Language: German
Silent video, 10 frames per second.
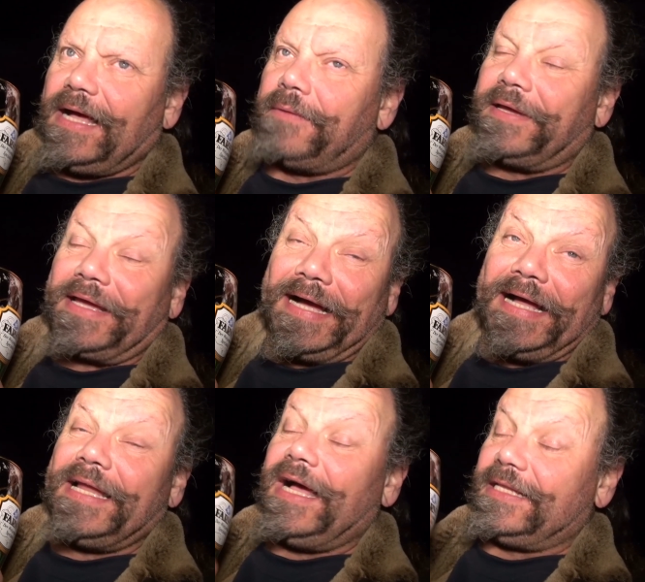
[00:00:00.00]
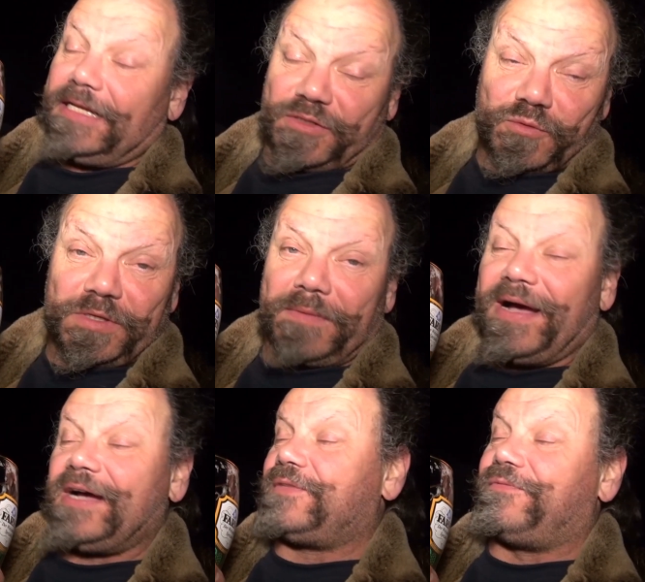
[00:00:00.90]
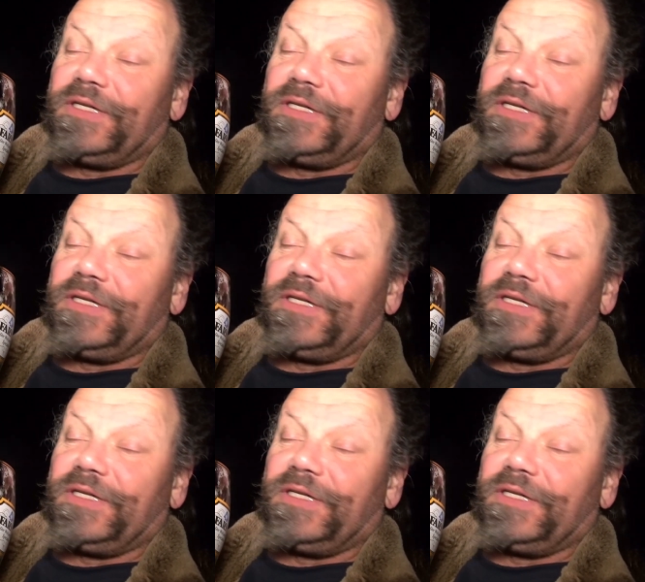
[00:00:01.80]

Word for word: aber egal, er hat das gut gemacht,